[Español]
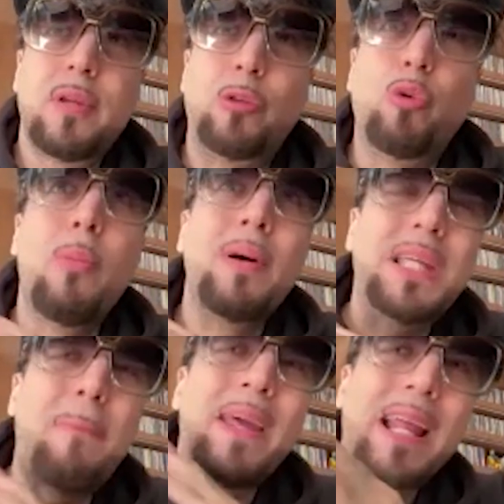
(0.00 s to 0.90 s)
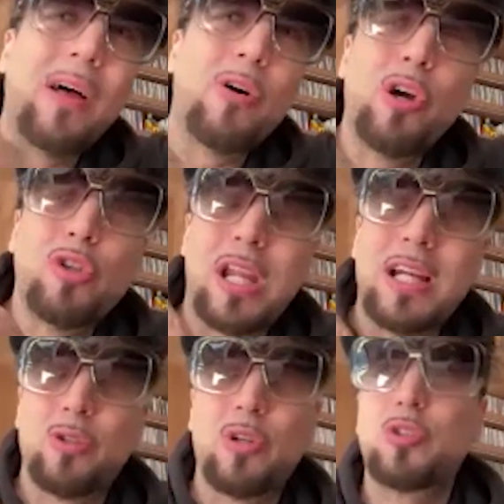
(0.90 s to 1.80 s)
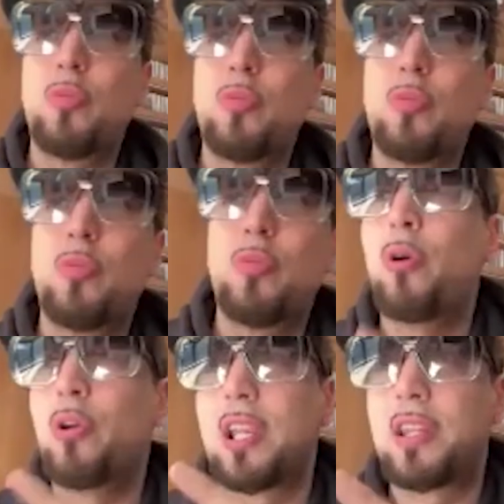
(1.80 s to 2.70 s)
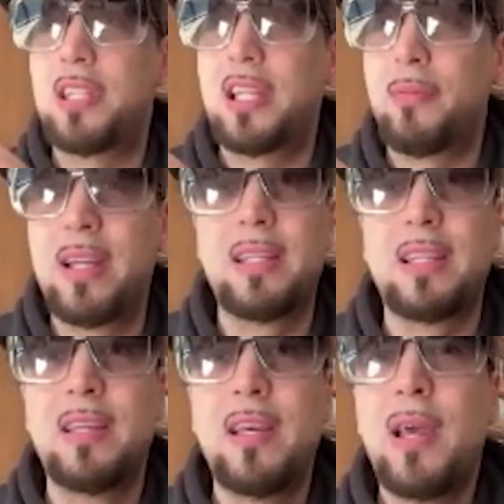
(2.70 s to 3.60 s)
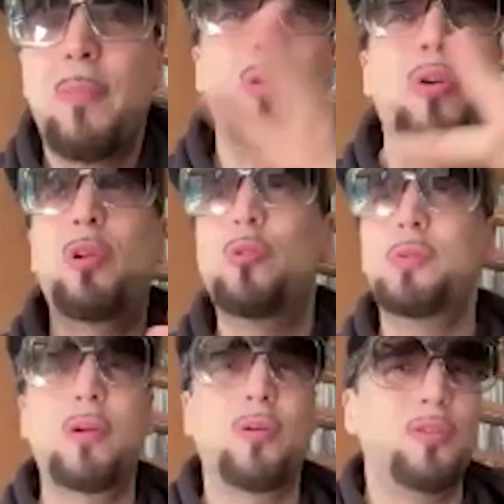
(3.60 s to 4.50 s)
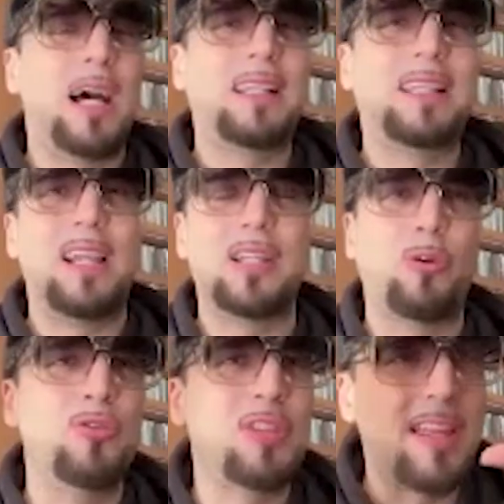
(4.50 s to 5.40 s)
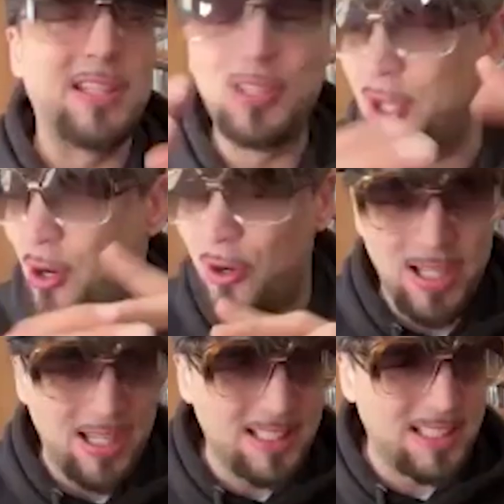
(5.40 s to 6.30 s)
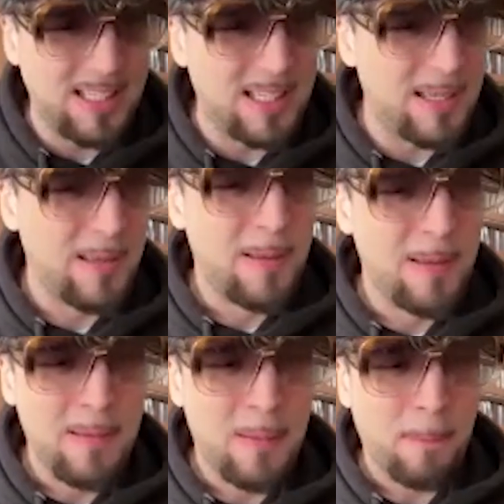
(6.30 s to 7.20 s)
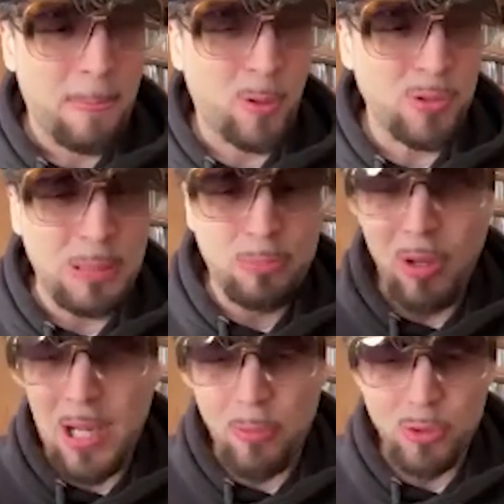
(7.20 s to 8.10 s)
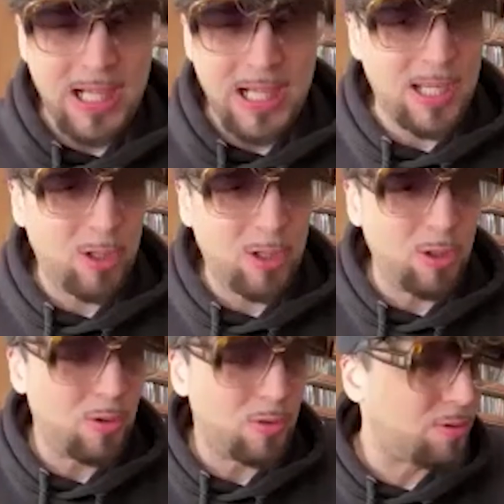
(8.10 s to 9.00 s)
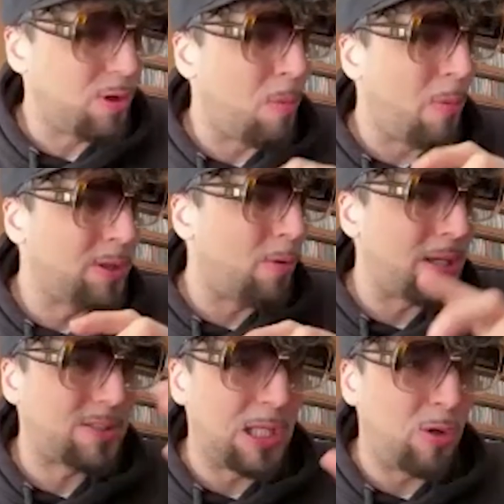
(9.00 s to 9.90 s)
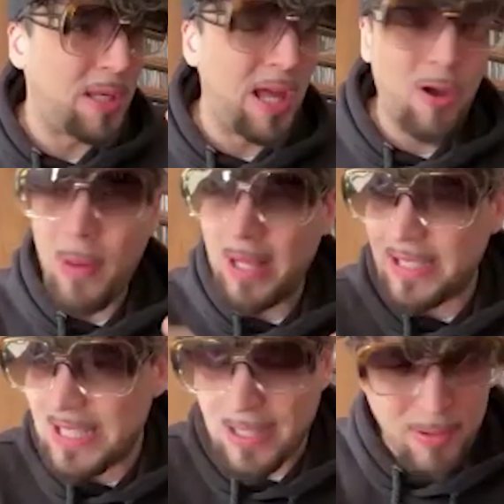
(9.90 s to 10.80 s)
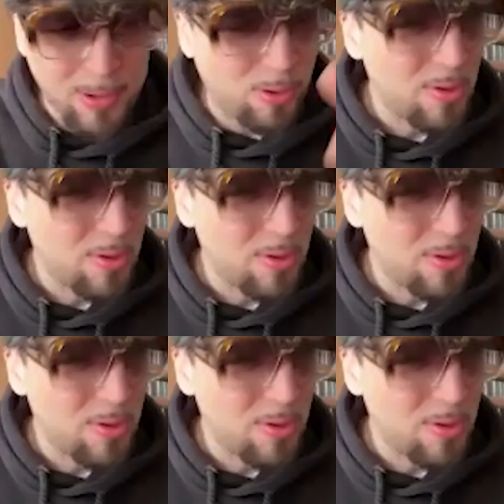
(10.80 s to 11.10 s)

estuve más inspirado que otras porque son mejores artísticamente, pero inclusive con hasta las contradicciones eh, conceptuales, musicales, con los, momentos más iluminados, más tristes, más...